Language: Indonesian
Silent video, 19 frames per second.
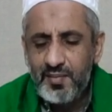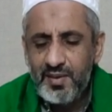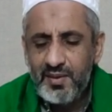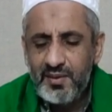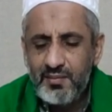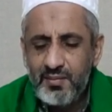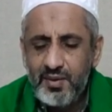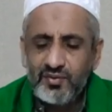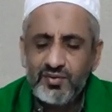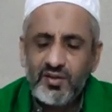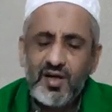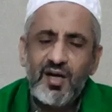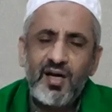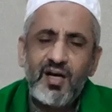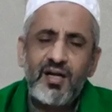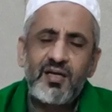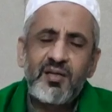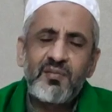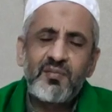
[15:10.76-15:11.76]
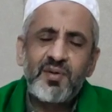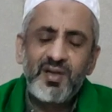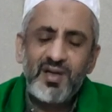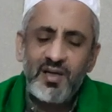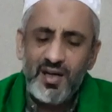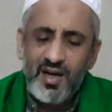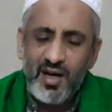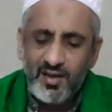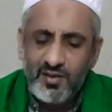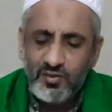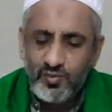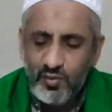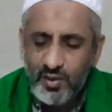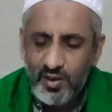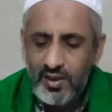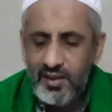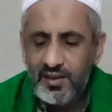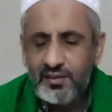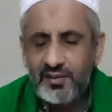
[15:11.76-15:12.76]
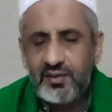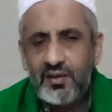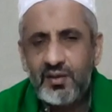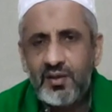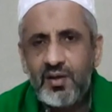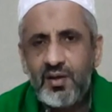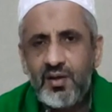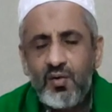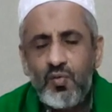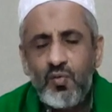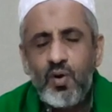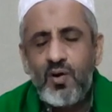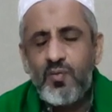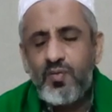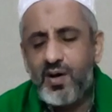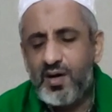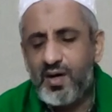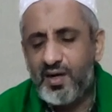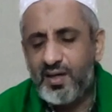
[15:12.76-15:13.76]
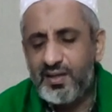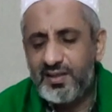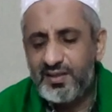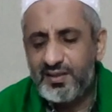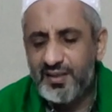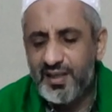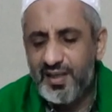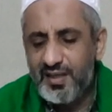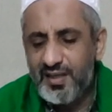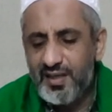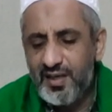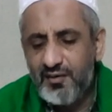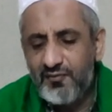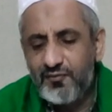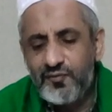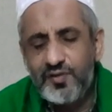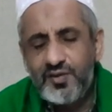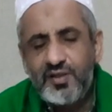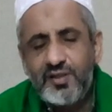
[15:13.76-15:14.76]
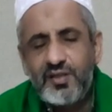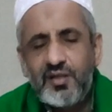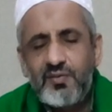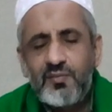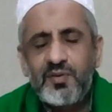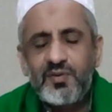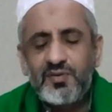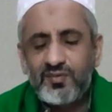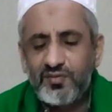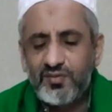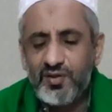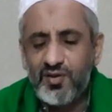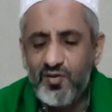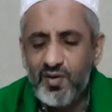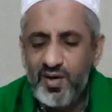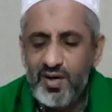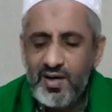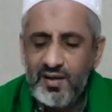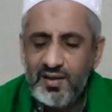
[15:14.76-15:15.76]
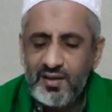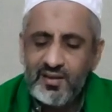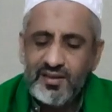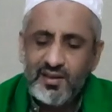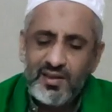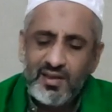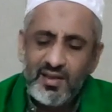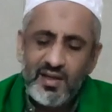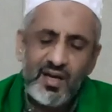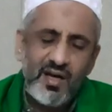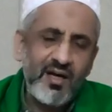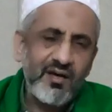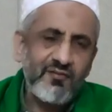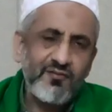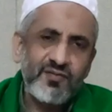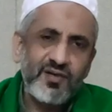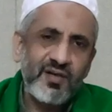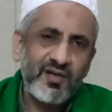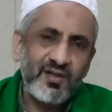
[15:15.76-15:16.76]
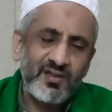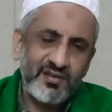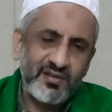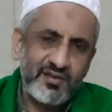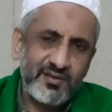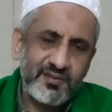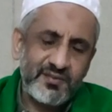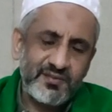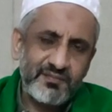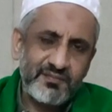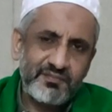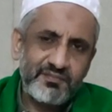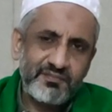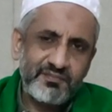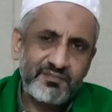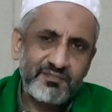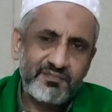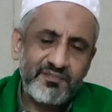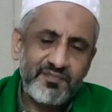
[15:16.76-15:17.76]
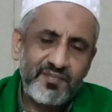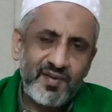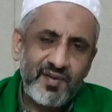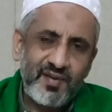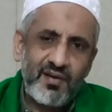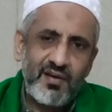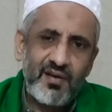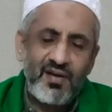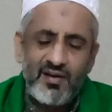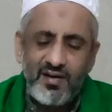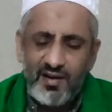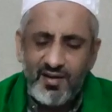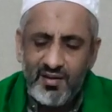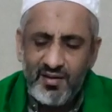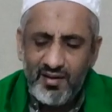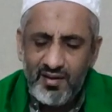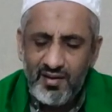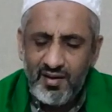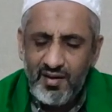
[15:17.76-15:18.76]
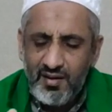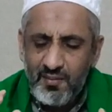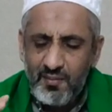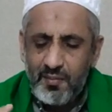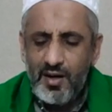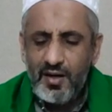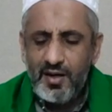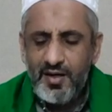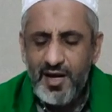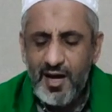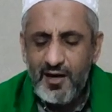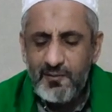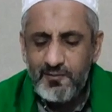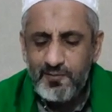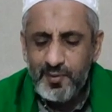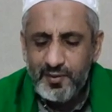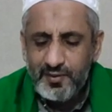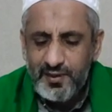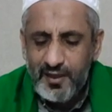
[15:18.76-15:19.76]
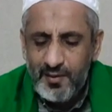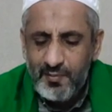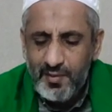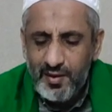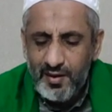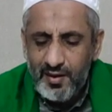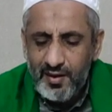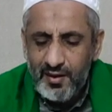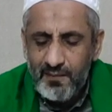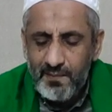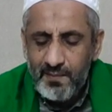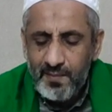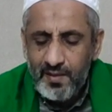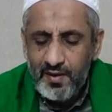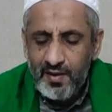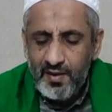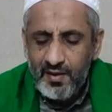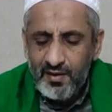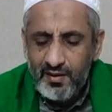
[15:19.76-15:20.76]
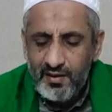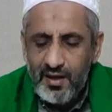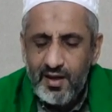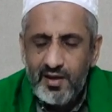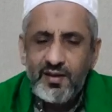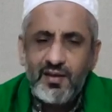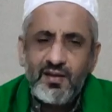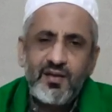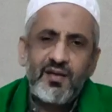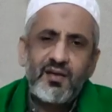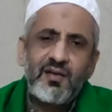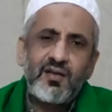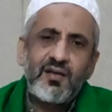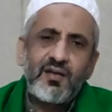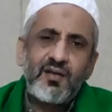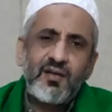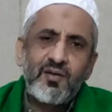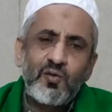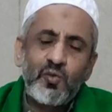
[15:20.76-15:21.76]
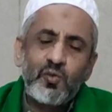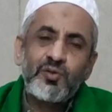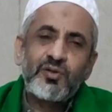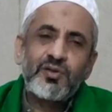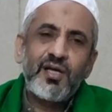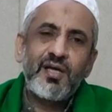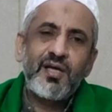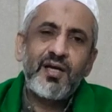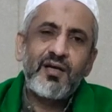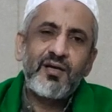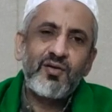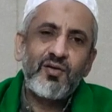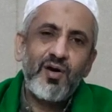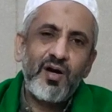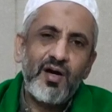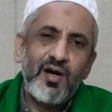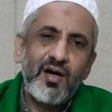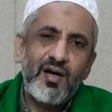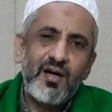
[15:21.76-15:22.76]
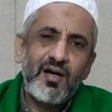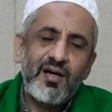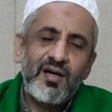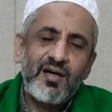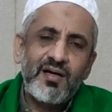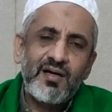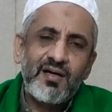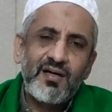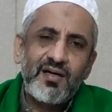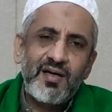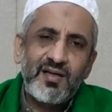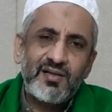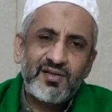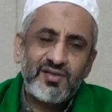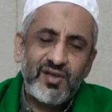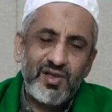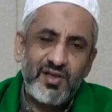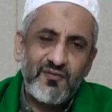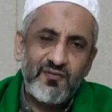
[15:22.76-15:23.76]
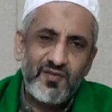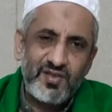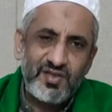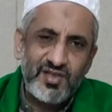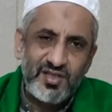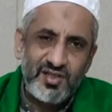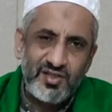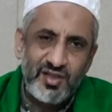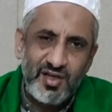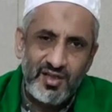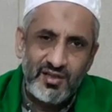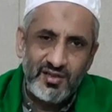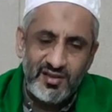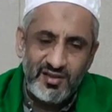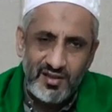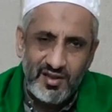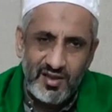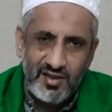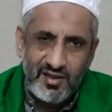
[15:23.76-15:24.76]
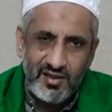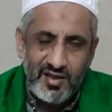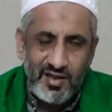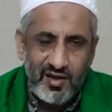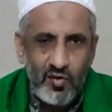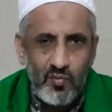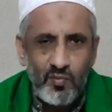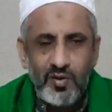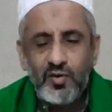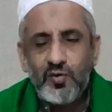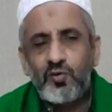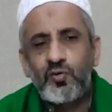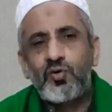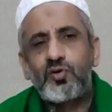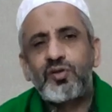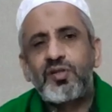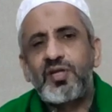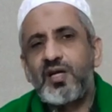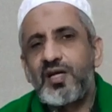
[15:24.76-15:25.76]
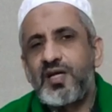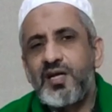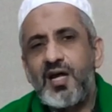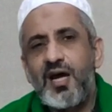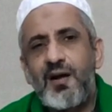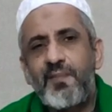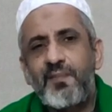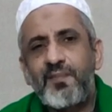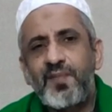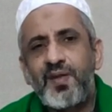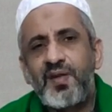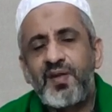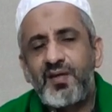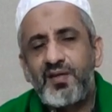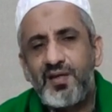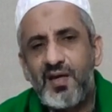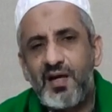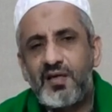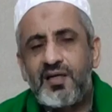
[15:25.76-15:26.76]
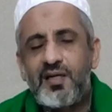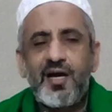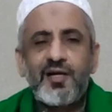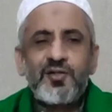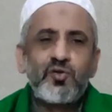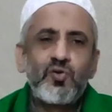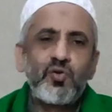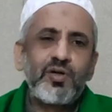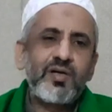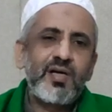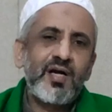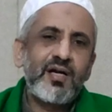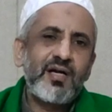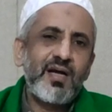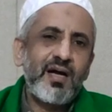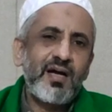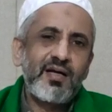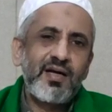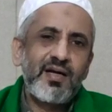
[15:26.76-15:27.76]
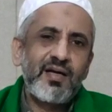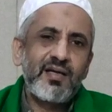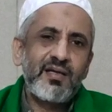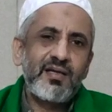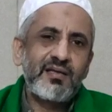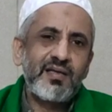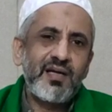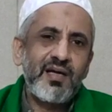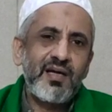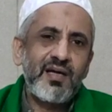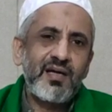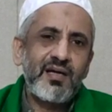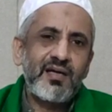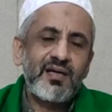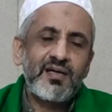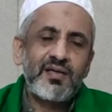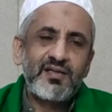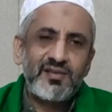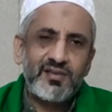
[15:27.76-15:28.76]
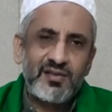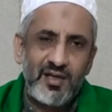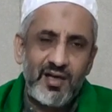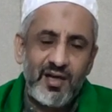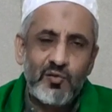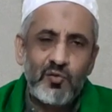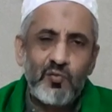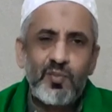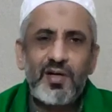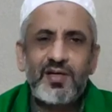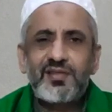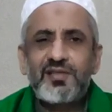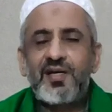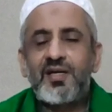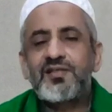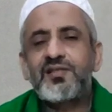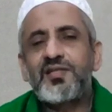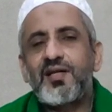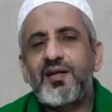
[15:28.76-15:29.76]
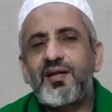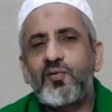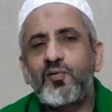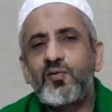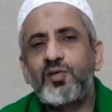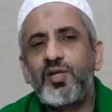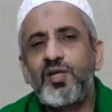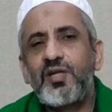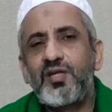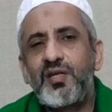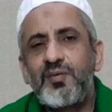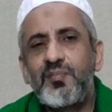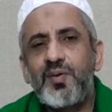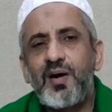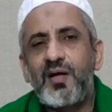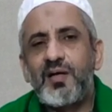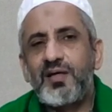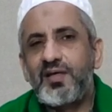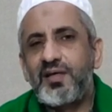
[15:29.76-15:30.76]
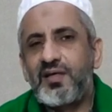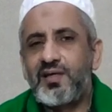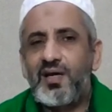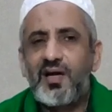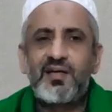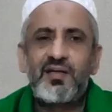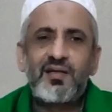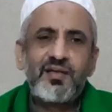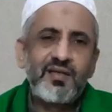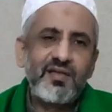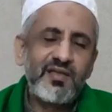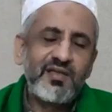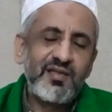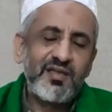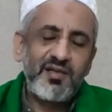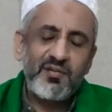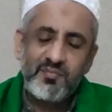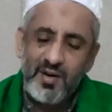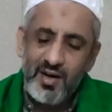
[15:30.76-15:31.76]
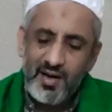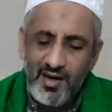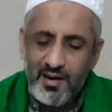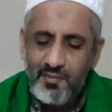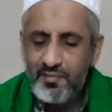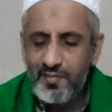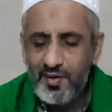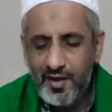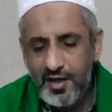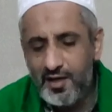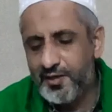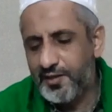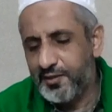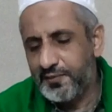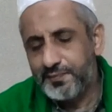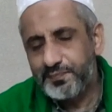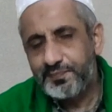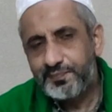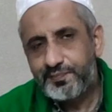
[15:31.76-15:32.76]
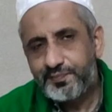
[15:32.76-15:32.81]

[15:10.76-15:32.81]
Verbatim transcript: min matalibil akwat wa waqaitana fihi min tawarikil afat. Ini bagian pertama dari untaian doa As-Sahifah Sajadiyah dengan nomor urut ke-6 yang dianjurkan agar kita selalu baca secara rutin di pagi dan di malam hari.